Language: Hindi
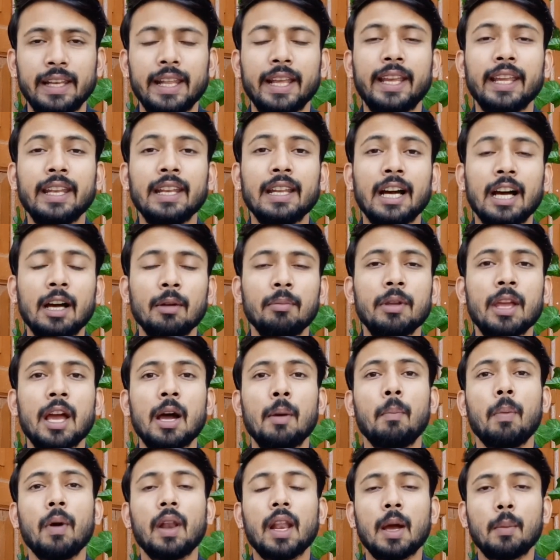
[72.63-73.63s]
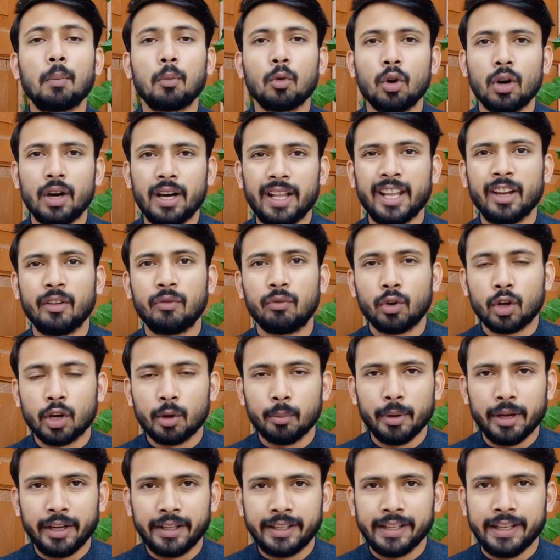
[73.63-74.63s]
लेकिन अब यहाँ पर आपको हर एक
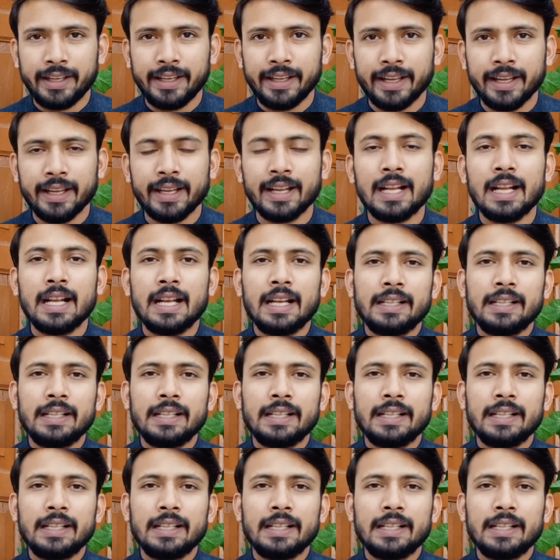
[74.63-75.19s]
फॉर्मेट के लिए